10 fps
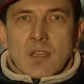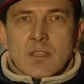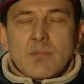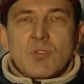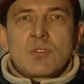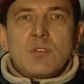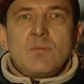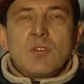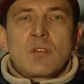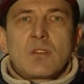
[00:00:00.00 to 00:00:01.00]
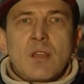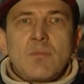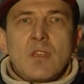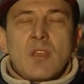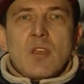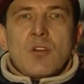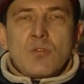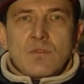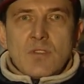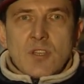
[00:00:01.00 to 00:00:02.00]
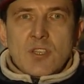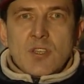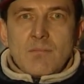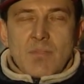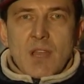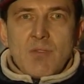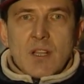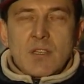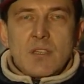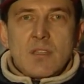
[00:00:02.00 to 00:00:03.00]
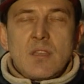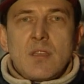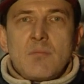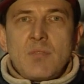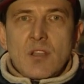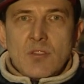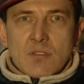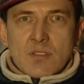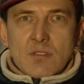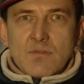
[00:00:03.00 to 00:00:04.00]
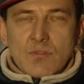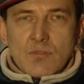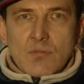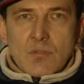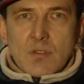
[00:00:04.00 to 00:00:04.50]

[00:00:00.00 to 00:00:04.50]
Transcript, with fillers: Za bocznymi oknami również białe kliny biegnące w dół.